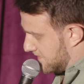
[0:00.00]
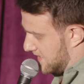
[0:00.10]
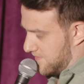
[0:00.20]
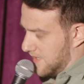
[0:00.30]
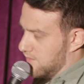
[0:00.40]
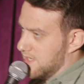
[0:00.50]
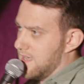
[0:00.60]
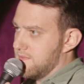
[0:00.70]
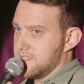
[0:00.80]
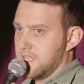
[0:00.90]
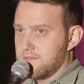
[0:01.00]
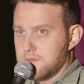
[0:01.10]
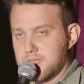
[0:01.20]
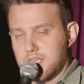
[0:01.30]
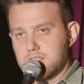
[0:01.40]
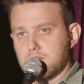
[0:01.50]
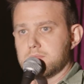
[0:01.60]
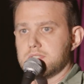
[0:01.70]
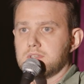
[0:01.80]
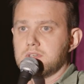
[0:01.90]
Deswegen würde ich einfach sagen, wir benennen die
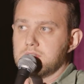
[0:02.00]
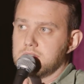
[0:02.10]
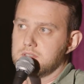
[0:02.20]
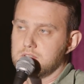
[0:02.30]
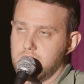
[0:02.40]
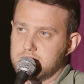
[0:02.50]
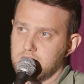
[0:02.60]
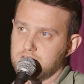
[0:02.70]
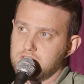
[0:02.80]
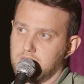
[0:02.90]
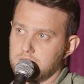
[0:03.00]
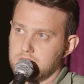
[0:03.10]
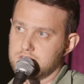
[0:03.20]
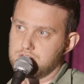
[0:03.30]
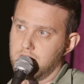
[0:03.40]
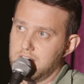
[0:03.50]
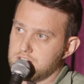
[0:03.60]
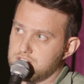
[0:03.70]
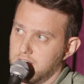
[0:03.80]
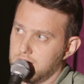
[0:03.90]
um in Redneck-Schnecke oder
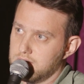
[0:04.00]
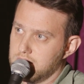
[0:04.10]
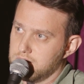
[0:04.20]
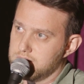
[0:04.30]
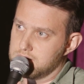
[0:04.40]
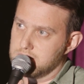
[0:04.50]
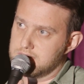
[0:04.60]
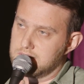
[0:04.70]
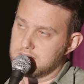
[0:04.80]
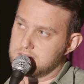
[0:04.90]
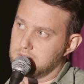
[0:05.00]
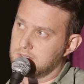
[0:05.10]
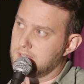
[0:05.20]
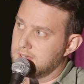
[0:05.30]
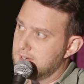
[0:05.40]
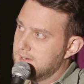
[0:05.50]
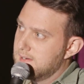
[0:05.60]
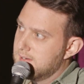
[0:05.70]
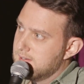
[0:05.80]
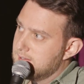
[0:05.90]
Trailer-Schnecke oder irgendwie sowas in die Richtung.
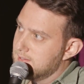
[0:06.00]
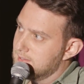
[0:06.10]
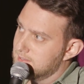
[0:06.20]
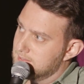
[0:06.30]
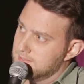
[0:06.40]
Ja.